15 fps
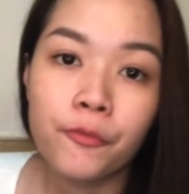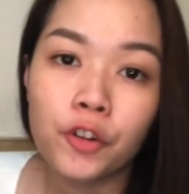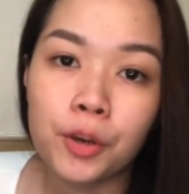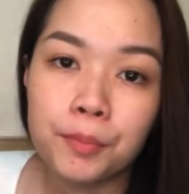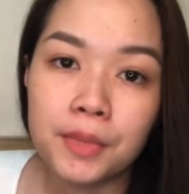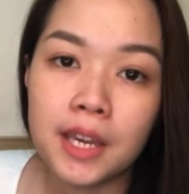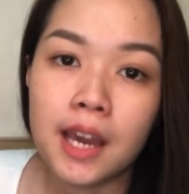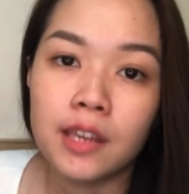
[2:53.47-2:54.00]
For
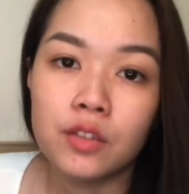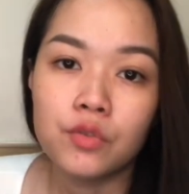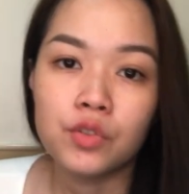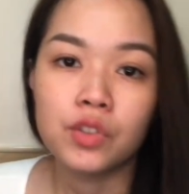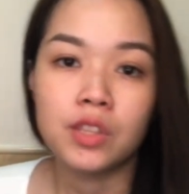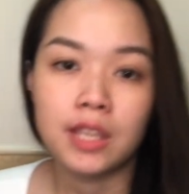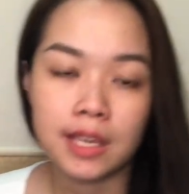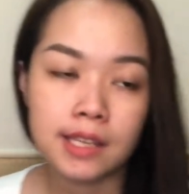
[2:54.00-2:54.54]
me, I
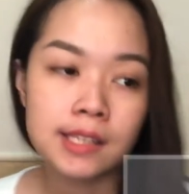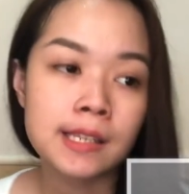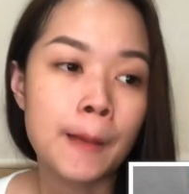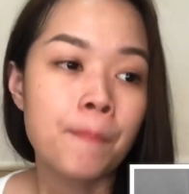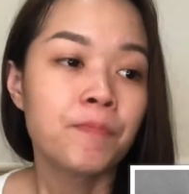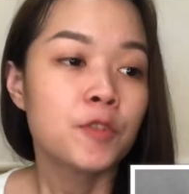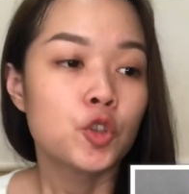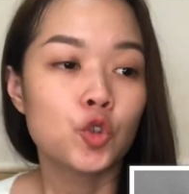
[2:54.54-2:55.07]
use this.
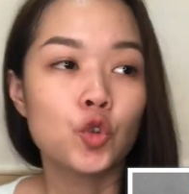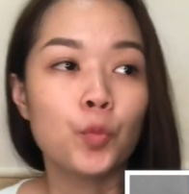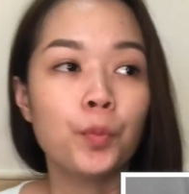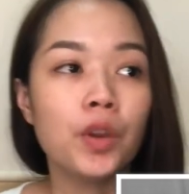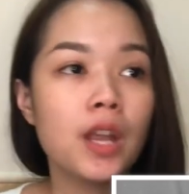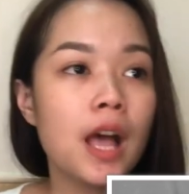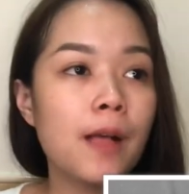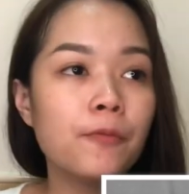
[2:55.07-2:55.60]

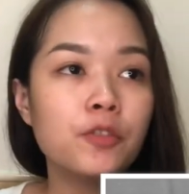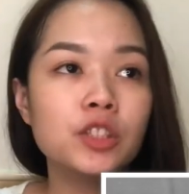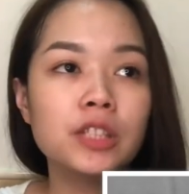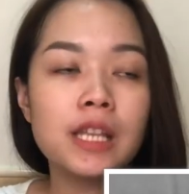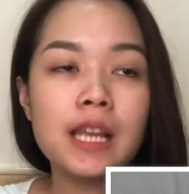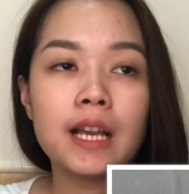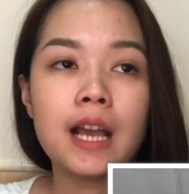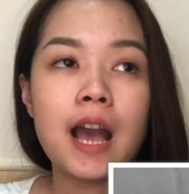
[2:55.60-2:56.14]
Super helpful
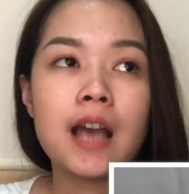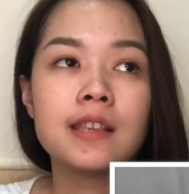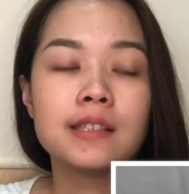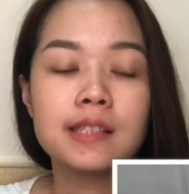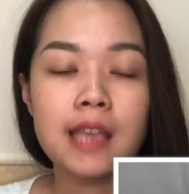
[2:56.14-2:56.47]
talaga.